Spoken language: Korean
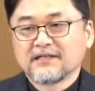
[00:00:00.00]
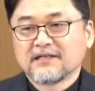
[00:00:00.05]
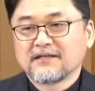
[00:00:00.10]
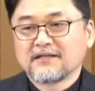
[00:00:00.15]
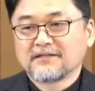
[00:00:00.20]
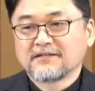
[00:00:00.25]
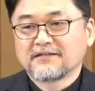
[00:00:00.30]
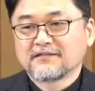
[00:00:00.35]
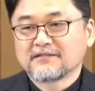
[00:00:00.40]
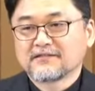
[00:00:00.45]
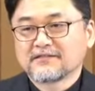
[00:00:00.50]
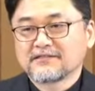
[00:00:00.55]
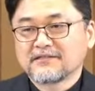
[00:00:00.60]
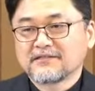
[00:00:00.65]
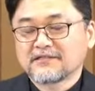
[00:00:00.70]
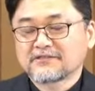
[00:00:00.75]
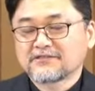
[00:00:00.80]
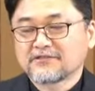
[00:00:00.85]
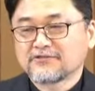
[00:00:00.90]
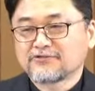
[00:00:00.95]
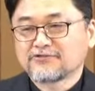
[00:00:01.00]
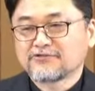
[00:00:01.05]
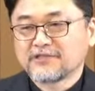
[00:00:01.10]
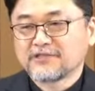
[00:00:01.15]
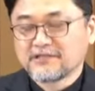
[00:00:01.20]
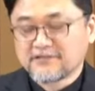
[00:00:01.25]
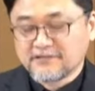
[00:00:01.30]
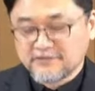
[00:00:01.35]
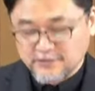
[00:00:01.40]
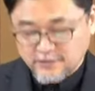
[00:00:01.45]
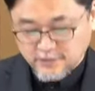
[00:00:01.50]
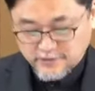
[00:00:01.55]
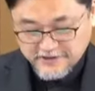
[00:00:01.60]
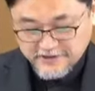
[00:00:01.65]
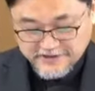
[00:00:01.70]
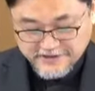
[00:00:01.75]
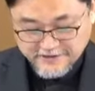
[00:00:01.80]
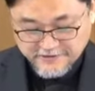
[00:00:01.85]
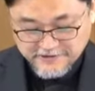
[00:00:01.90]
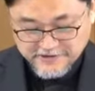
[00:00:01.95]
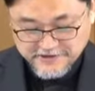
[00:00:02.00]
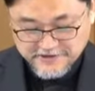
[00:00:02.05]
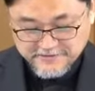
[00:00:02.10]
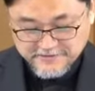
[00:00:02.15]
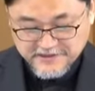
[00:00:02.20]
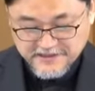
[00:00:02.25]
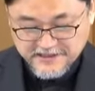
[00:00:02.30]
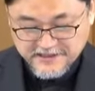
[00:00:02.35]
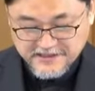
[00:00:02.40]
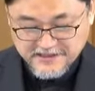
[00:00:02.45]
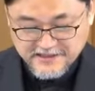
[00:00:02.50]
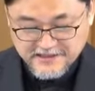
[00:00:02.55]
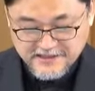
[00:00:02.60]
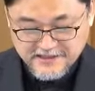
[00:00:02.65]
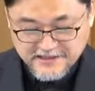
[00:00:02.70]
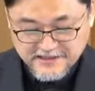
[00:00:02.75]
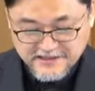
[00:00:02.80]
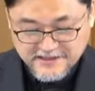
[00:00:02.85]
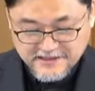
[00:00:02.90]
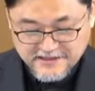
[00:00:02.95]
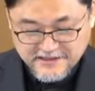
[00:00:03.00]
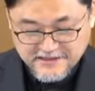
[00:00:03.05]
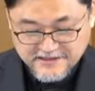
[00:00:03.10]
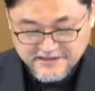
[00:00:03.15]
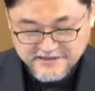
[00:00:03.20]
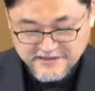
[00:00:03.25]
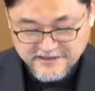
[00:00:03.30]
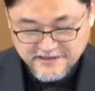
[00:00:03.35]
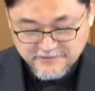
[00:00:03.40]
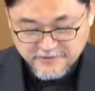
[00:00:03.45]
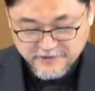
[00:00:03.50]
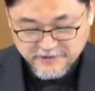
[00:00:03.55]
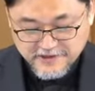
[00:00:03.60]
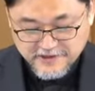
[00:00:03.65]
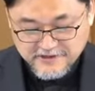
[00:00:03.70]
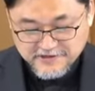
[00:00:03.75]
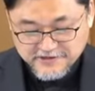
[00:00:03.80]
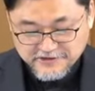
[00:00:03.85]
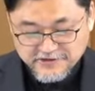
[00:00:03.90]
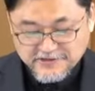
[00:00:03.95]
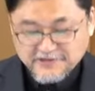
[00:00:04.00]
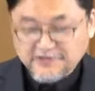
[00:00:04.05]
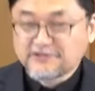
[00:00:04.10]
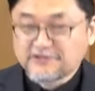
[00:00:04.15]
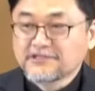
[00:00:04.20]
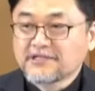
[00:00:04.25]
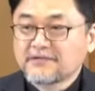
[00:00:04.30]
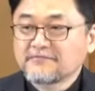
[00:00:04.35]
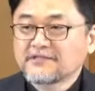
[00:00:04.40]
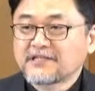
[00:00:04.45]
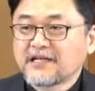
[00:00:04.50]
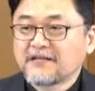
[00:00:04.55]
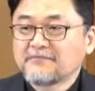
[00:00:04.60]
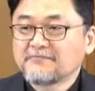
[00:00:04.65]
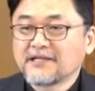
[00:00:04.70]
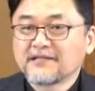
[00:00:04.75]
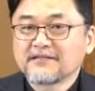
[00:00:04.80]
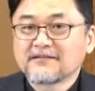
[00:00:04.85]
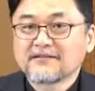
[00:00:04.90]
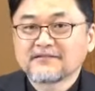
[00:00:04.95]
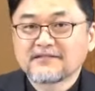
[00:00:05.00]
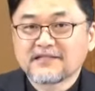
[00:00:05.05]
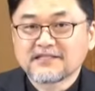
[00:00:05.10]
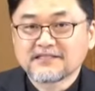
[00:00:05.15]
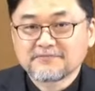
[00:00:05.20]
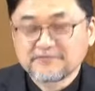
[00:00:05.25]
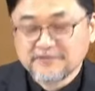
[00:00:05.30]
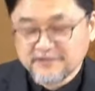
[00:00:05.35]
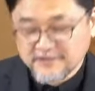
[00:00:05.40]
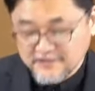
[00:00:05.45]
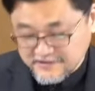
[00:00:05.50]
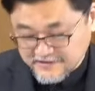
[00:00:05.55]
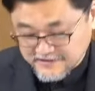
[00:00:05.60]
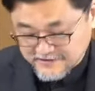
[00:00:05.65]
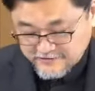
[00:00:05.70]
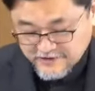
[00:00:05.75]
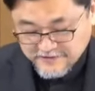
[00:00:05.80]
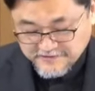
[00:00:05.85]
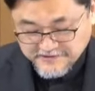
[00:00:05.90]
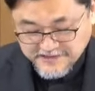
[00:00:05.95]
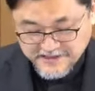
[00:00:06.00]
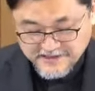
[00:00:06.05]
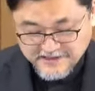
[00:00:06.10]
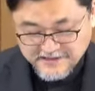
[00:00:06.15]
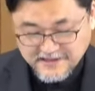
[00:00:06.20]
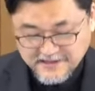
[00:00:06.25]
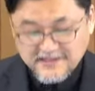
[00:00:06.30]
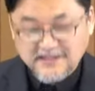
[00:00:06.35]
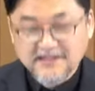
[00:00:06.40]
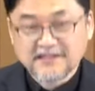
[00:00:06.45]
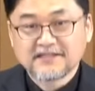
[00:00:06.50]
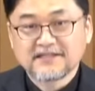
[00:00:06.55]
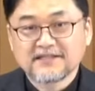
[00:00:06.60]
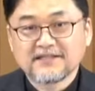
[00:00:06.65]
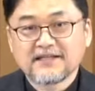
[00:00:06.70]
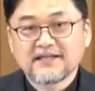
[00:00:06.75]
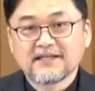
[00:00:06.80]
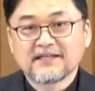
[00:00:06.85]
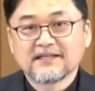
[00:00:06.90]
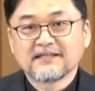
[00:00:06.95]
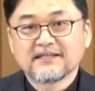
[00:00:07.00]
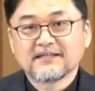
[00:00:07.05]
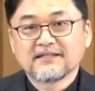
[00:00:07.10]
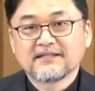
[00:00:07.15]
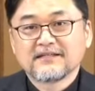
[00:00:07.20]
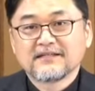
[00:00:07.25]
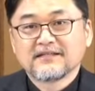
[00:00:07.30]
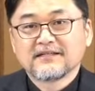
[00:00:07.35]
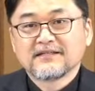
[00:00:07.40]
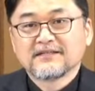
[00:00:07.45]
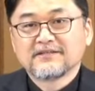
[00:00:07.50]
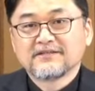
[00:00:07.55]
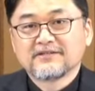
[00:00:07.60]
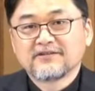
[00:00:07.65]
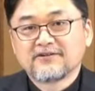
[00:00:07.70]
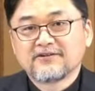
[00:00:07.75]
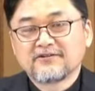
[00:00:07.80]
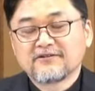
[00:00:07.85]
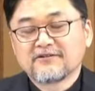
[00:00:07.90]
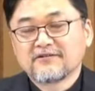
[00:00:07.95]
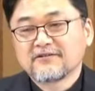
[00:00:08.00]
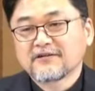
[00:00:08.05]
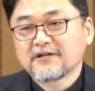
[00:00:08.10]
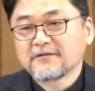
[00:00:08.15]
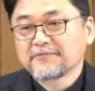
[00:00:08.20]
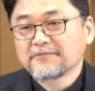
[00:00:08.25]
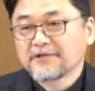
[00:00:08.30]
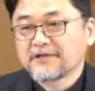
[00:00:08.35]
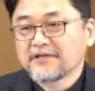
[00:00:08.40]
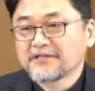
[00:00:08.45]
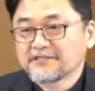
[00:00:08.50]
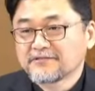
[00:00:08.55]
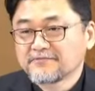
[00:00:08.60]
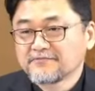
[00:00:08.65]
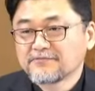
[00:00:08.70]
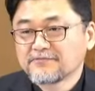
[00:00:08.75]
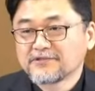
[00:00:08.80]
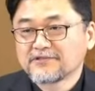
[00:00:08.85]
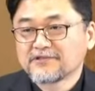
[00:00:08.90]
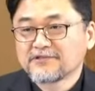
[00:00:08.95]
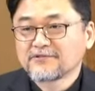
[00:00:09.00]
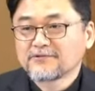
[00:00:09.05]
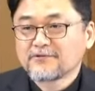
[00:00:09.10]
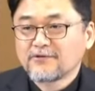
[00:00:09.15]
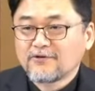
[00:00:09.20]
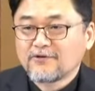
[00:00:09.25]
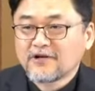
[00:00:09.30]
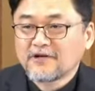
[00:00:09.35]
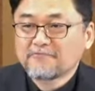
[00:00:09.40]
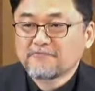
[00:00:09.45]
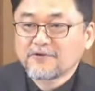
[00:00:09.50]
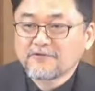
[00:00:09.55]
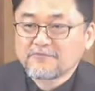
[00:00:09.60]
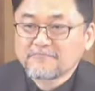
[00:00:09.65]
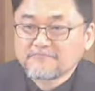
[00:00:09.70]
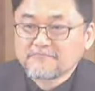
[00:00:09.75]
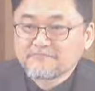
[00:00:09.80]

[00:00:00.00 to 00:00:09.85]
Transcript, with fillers: 이런 신학적인 주제들이 소개되고 있습니다. 제가 보기에 그 중에서도 참 잘 만들었다 싶은 웹사이트가 하나 있는데 영어가 편하신 분들은 꼭 한번